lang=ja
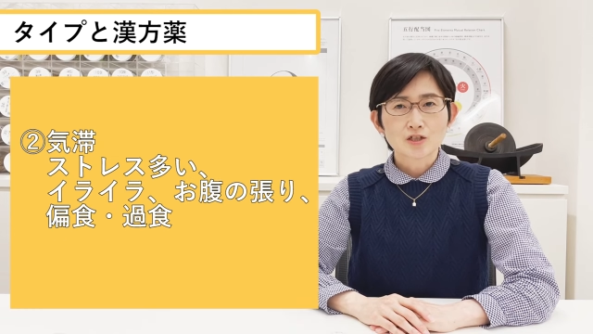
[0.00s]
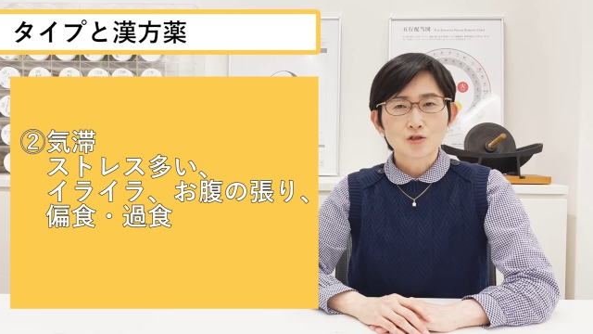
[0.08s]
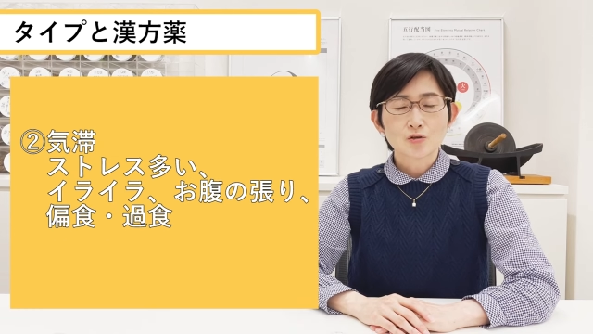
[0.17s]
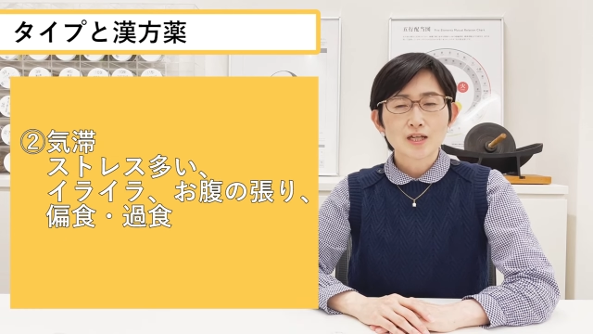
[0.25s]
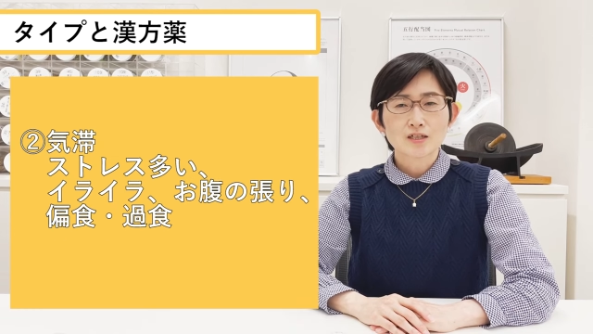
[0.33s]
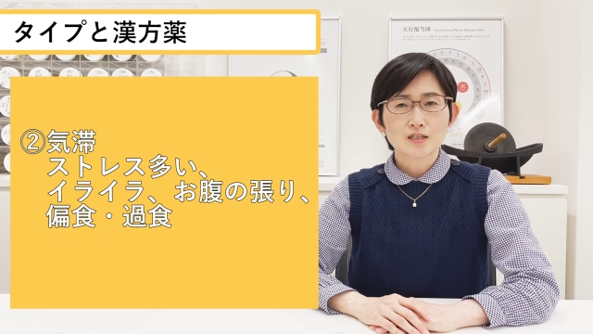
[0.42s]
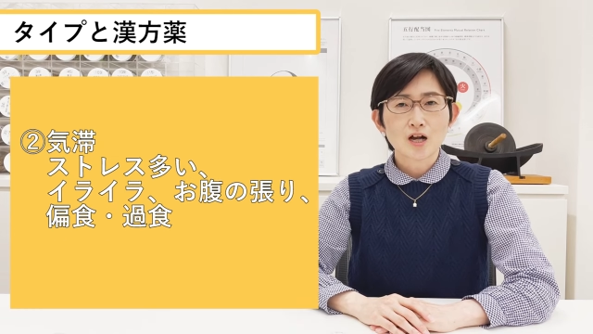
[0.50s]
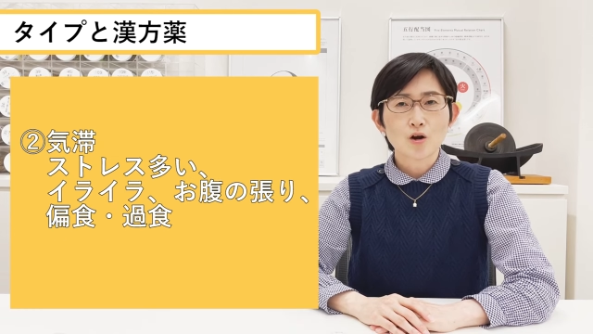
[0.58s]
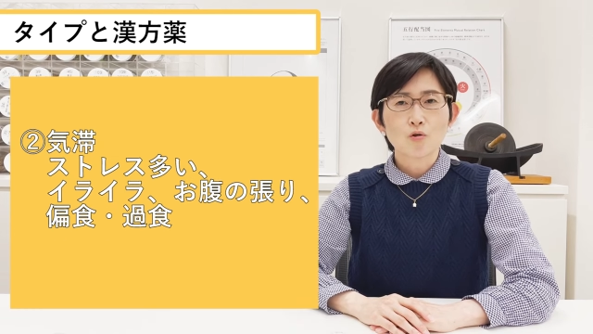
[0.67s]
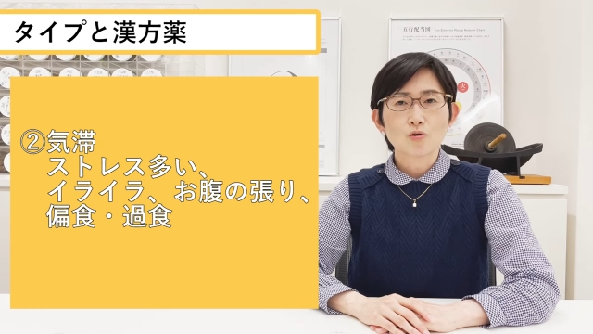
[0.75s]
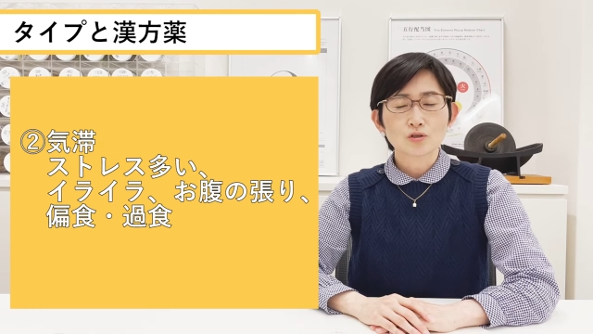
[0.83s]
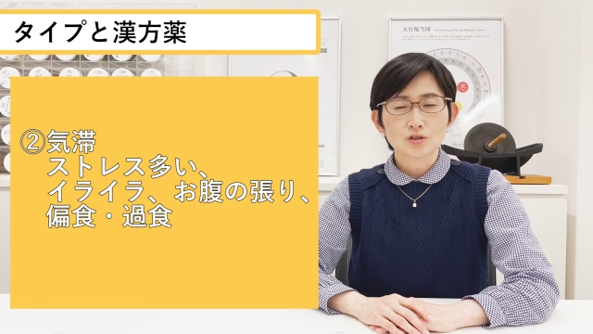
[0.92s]
ストレスが
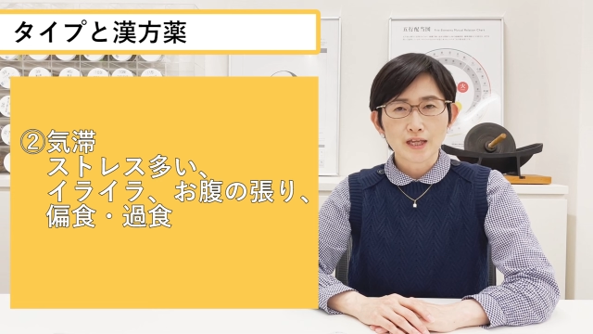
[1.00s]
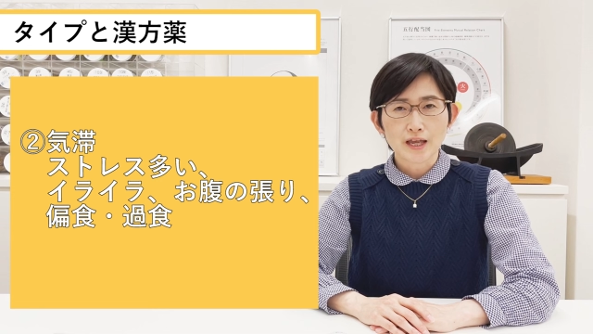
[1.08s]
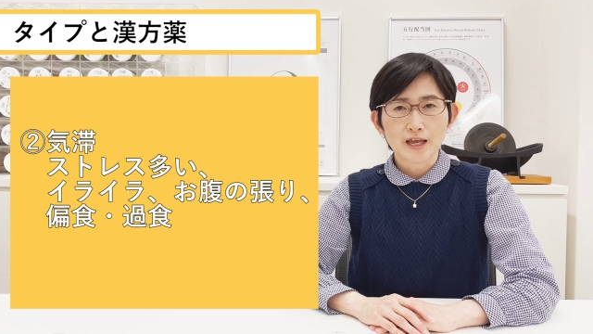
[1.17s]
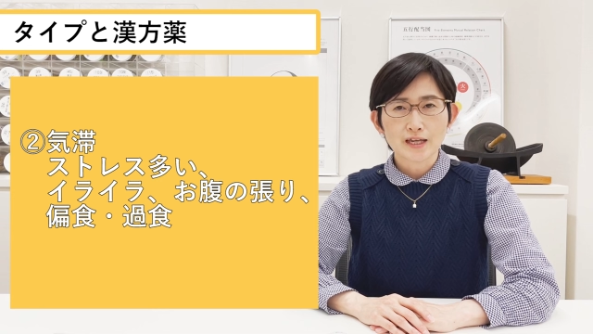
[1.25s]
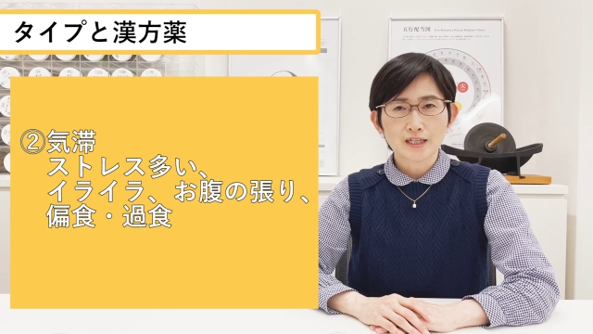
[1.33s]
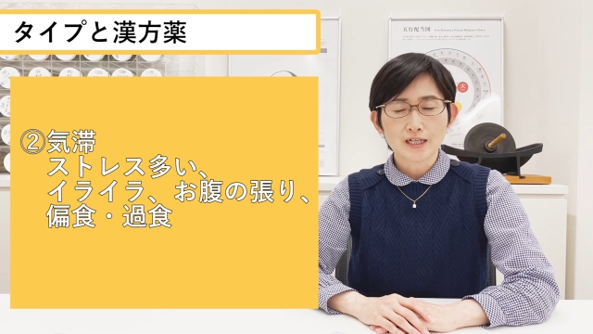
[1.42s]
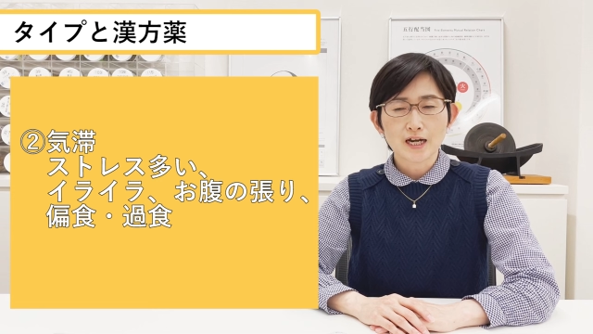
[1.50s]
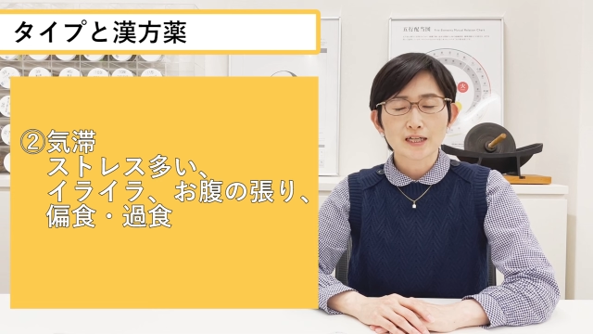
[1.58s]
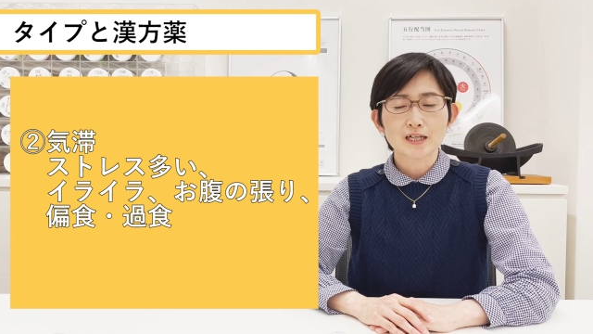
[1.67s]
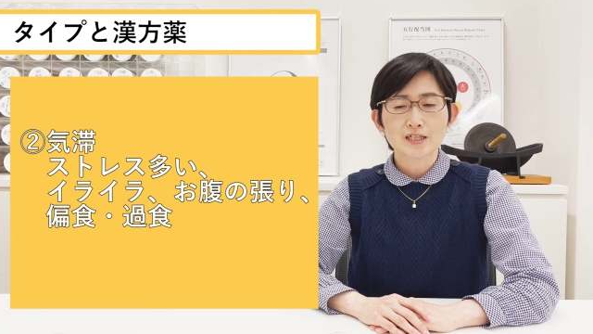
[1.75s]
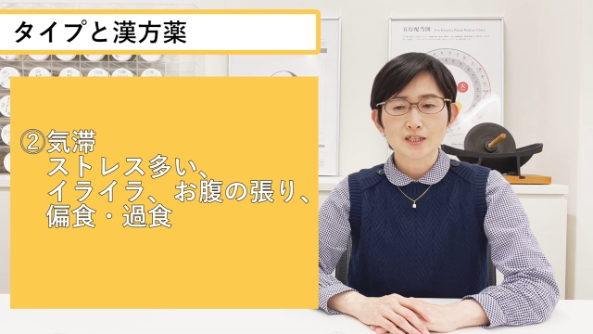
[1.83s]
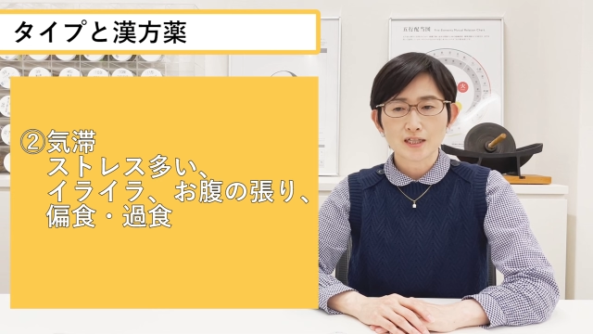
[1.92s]
多くて
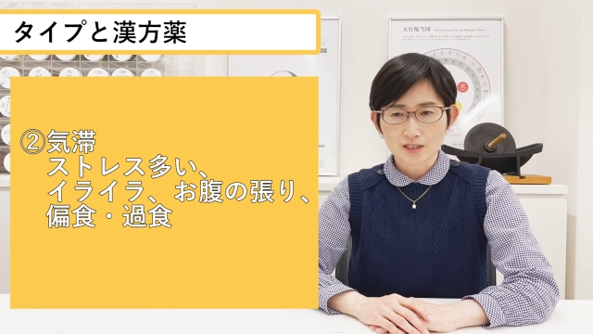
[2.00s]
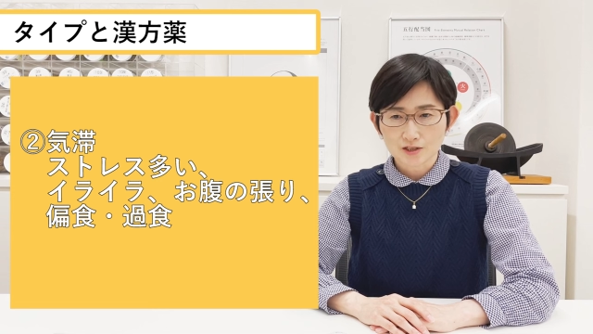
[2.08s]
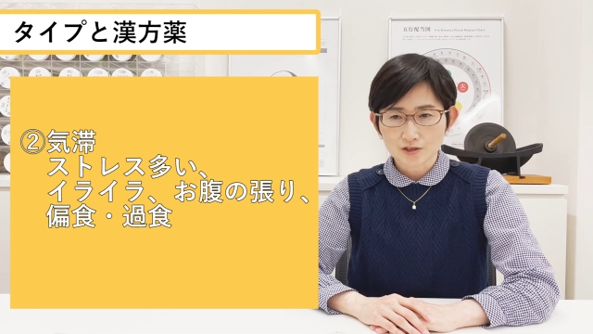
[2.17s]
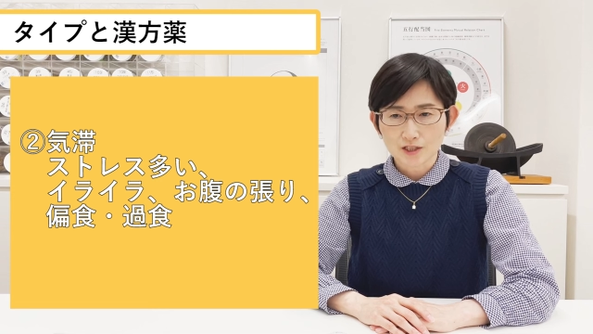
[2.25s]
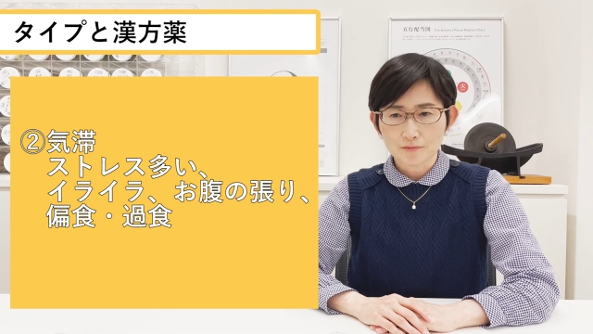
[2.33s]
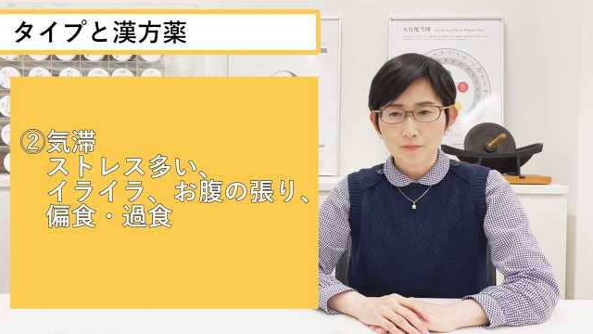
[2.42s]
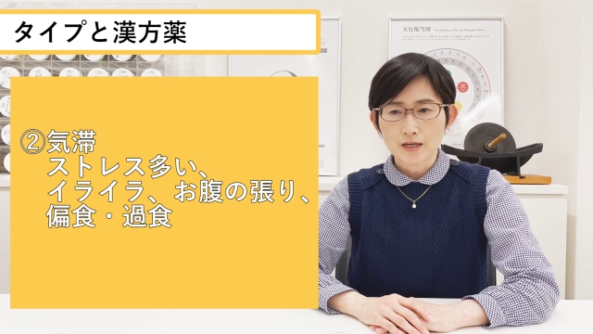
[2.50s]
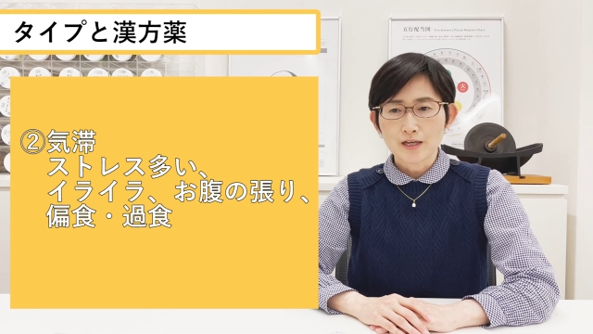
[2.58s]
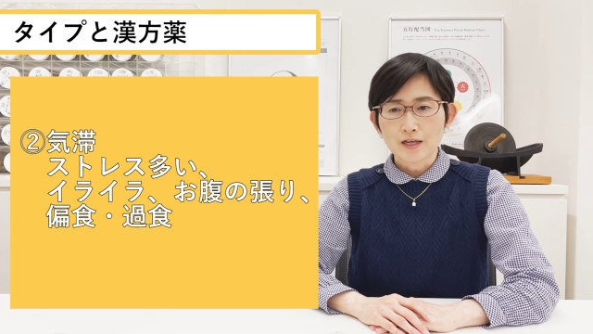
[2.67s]
イライラしやすい、